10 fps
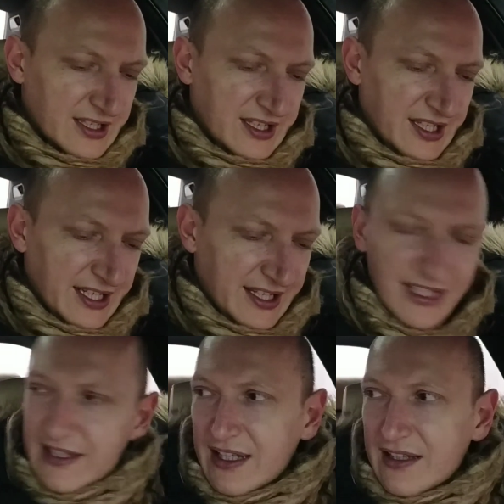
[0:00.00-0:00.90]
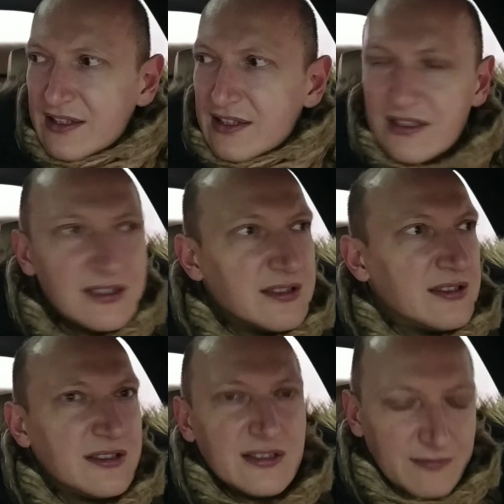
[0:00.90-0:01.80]
и ракета.
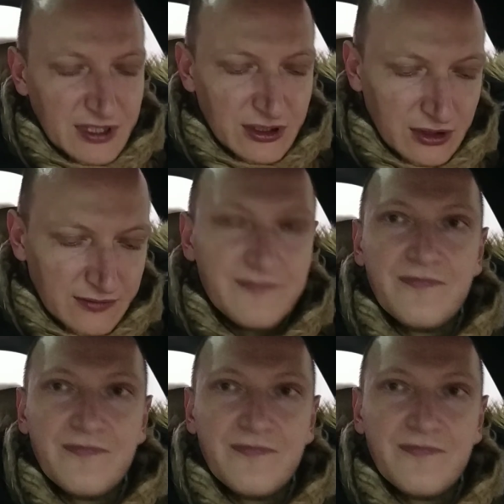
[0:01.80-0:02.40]
Э, потом